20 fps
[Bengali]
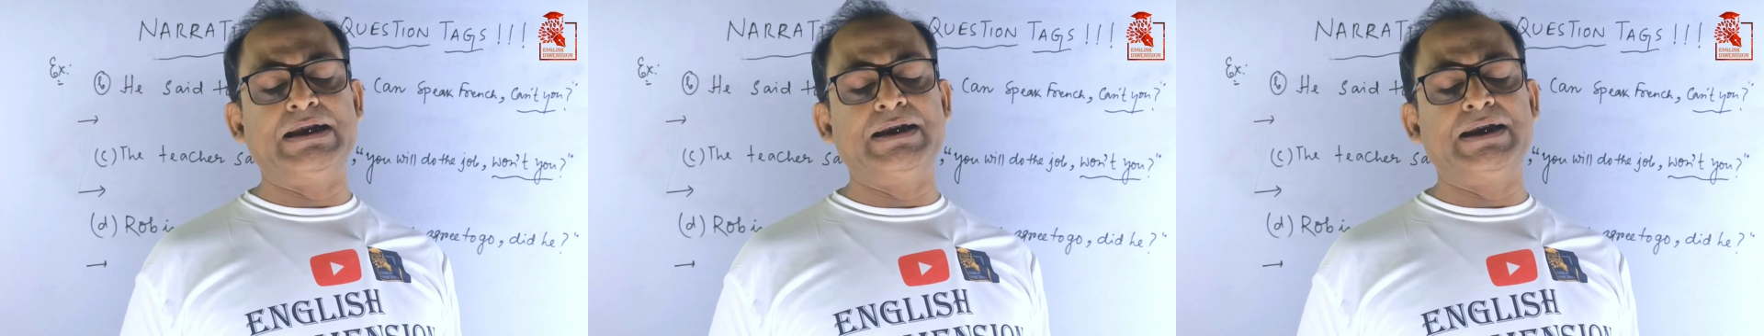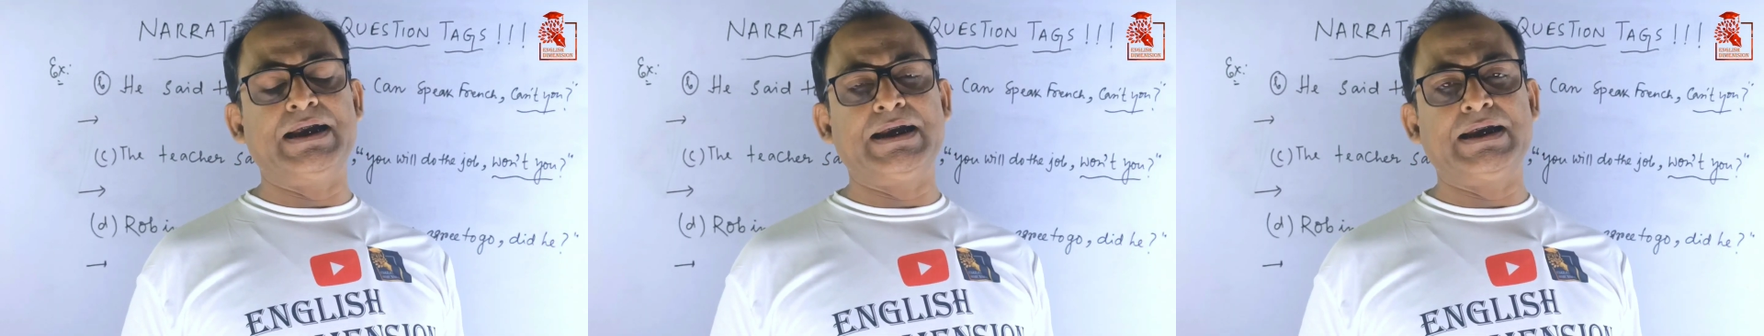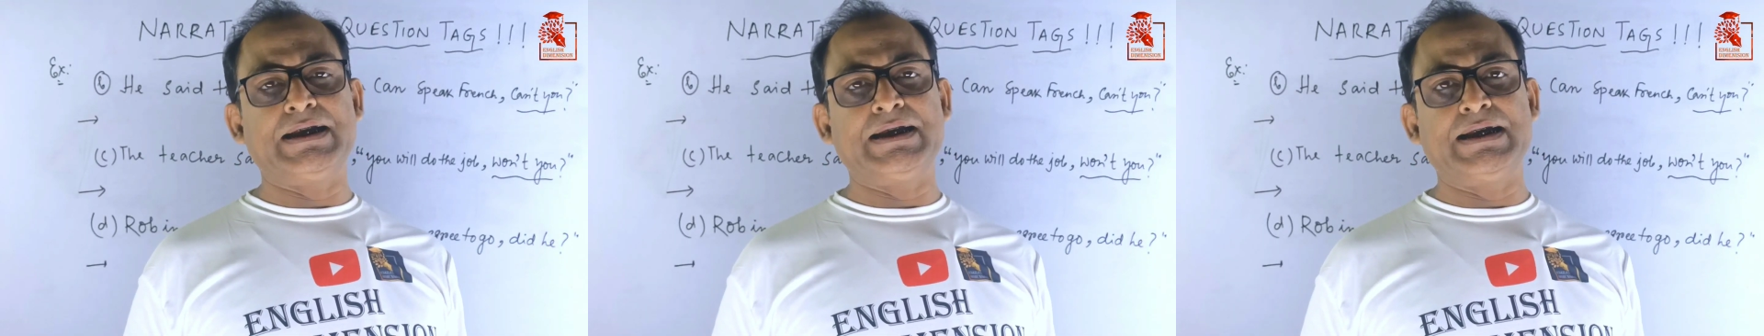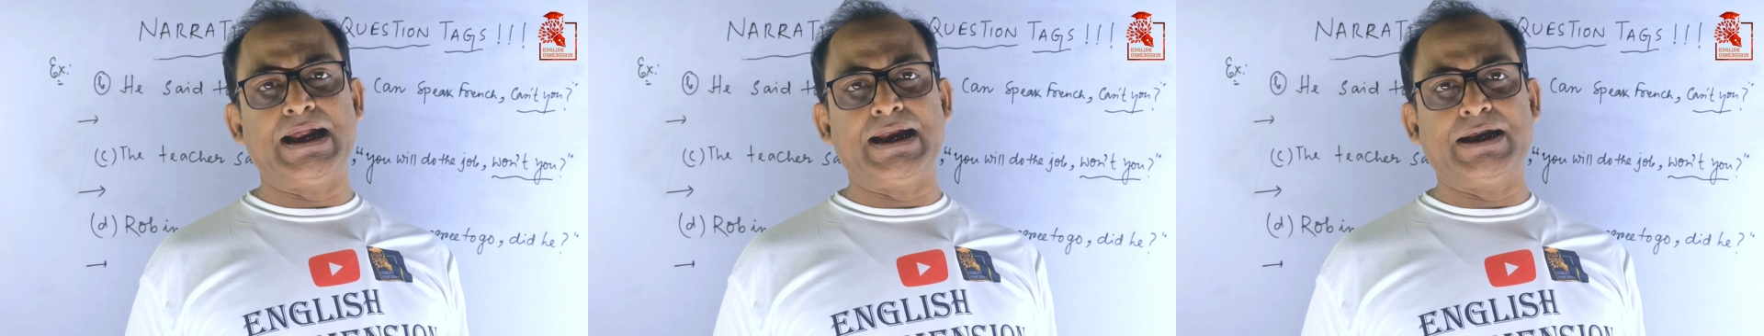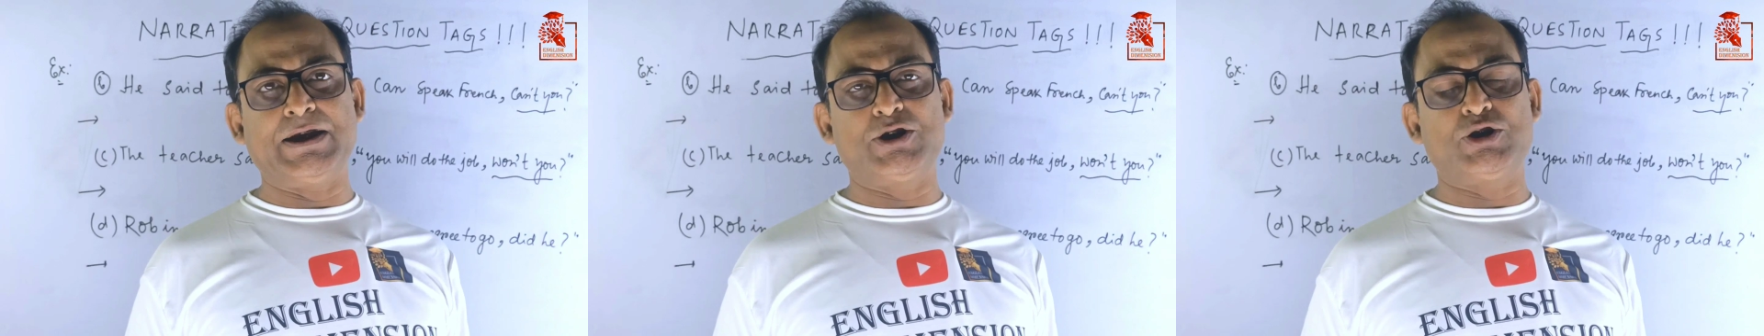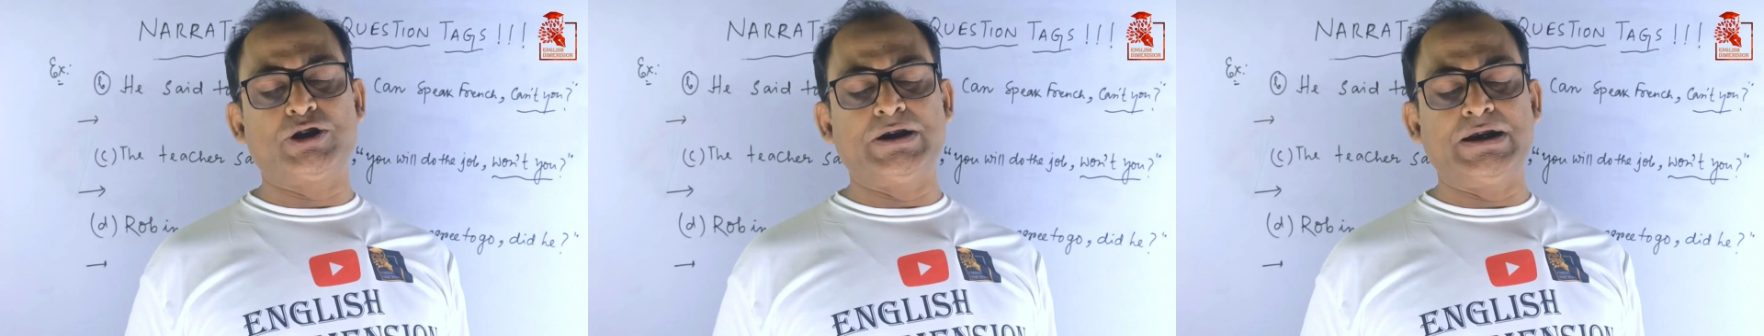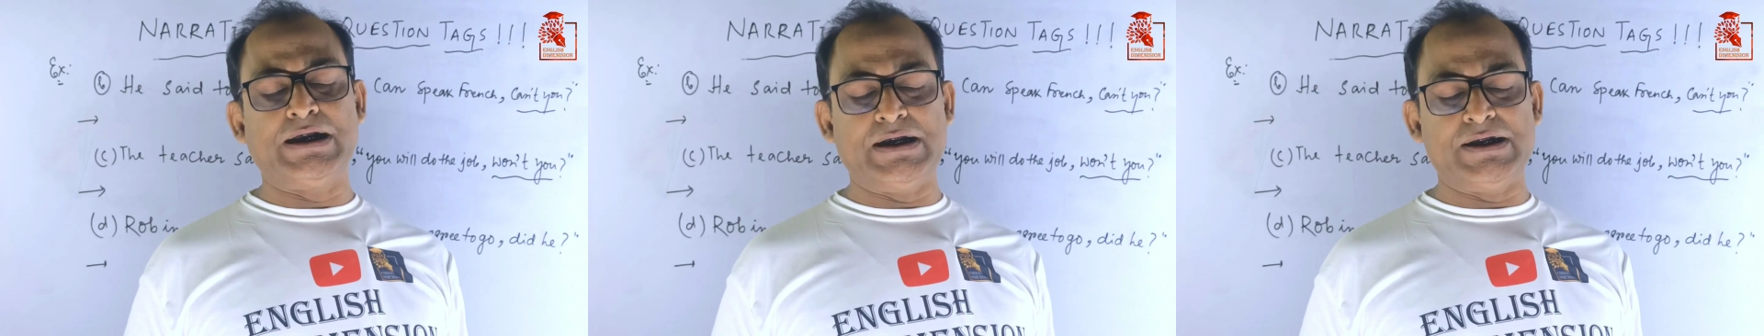ইনডাইরেক্ট
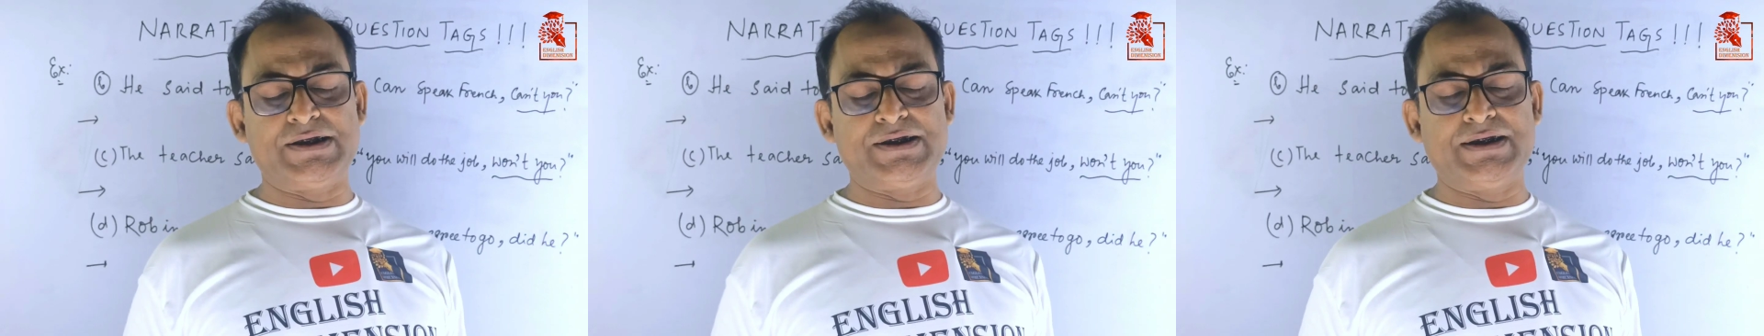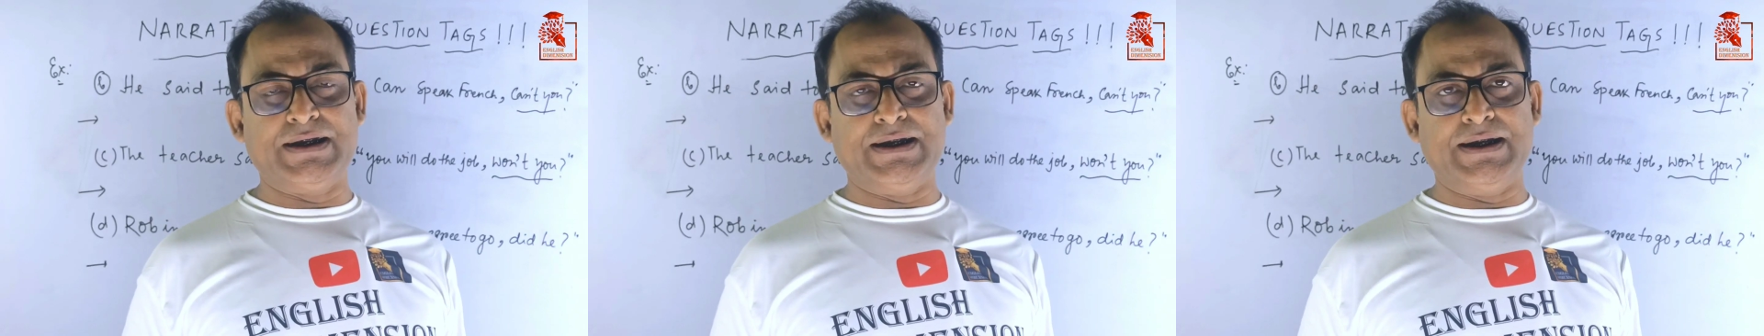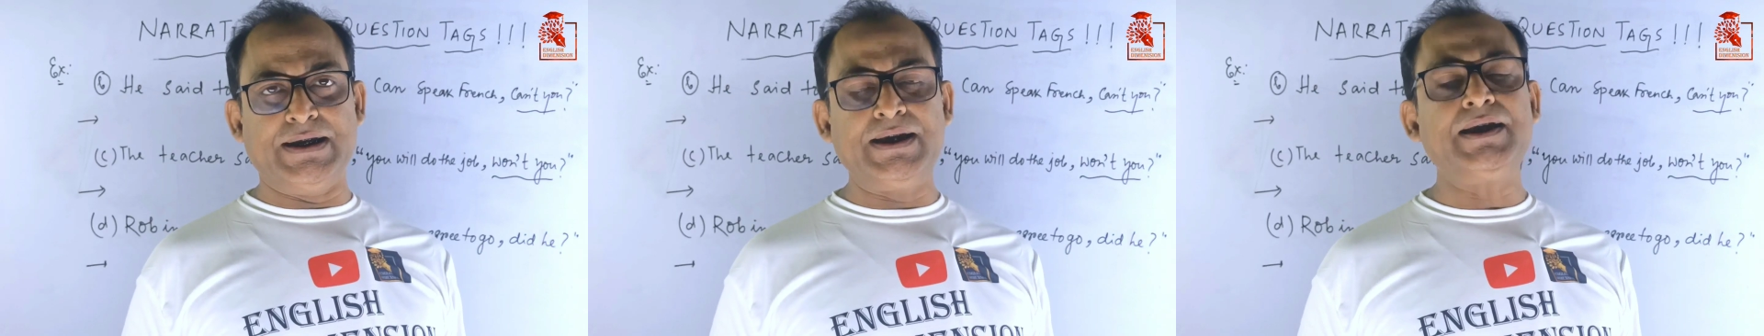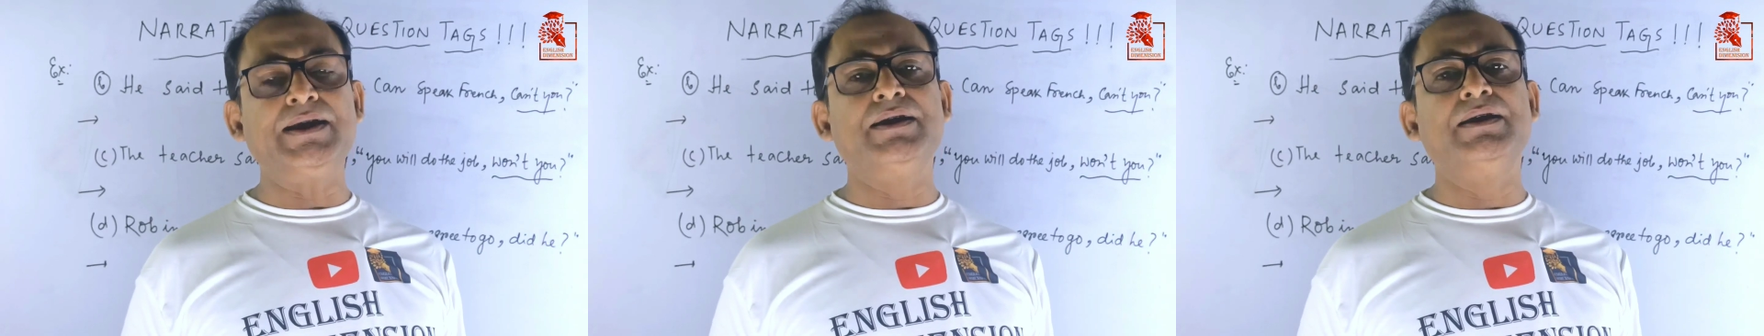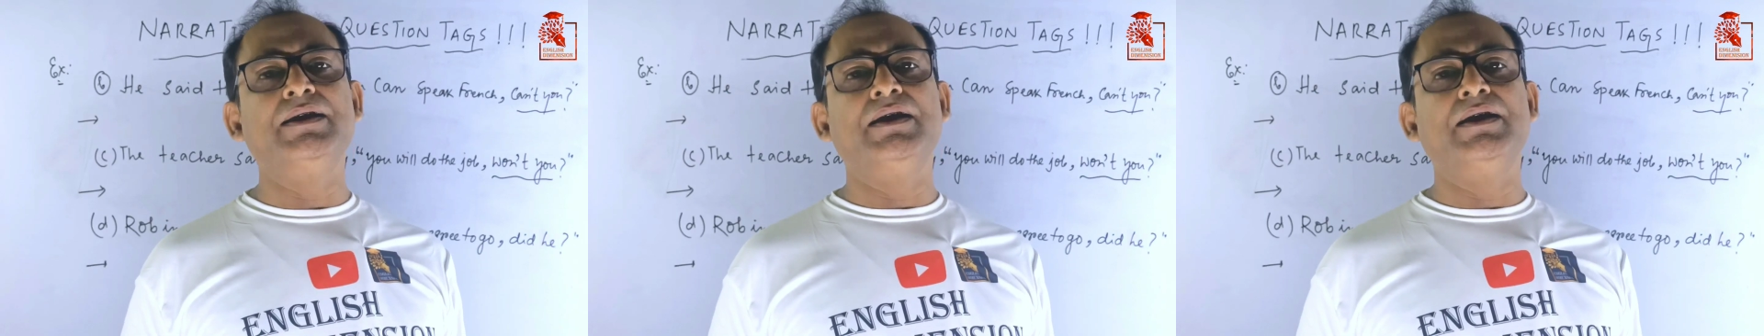ন্যারেশনে ইজিলি